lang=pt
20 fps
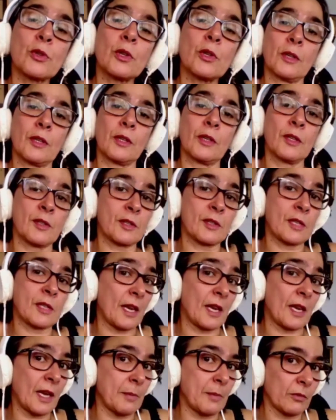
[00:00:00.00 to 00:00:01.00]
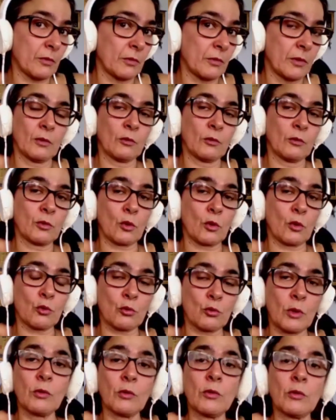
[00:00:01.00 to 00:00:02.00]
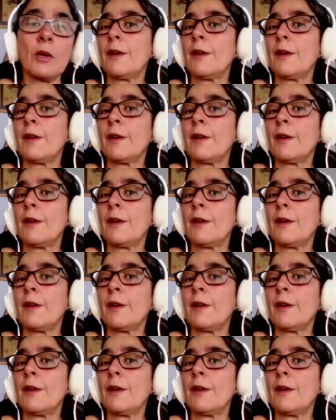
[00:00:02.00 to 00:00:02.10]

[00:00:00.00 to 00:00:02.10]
que celebram o São João